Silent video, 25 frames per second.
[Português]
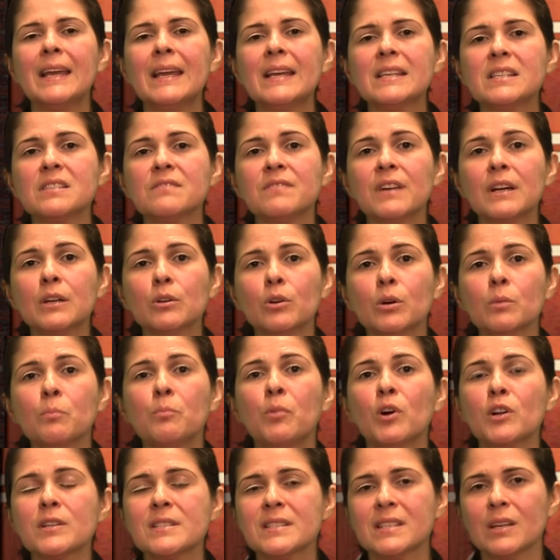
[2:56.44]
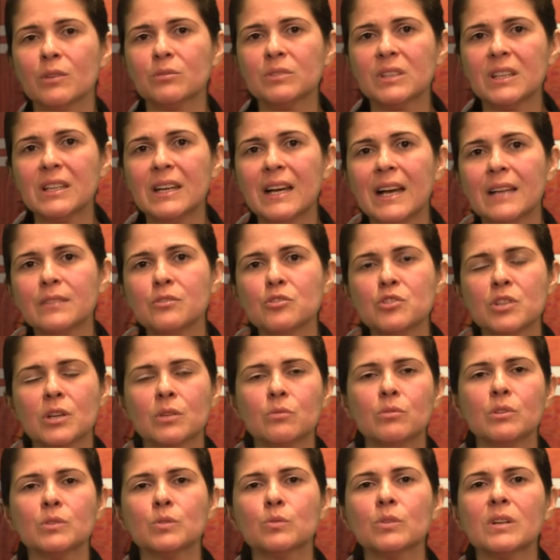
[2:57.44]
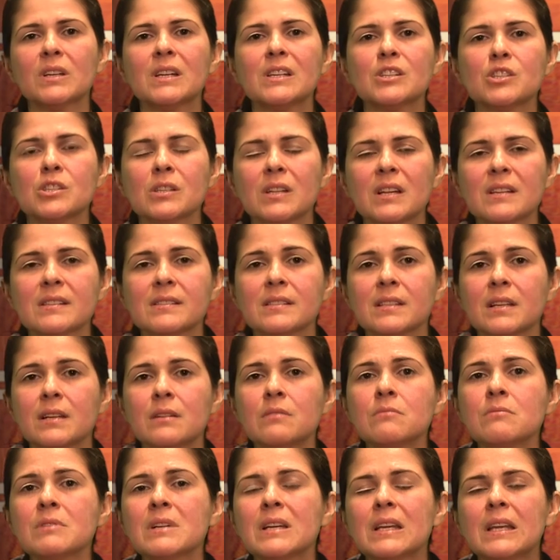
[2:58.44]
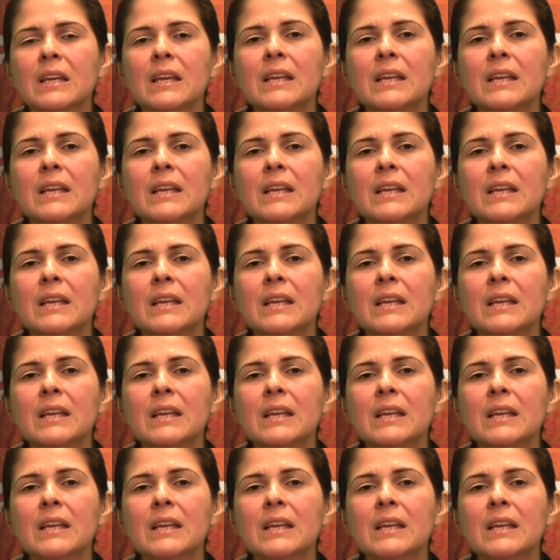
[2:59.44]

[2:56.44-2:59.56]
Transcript: Esse valor pode ser alterado de acordo com a legislação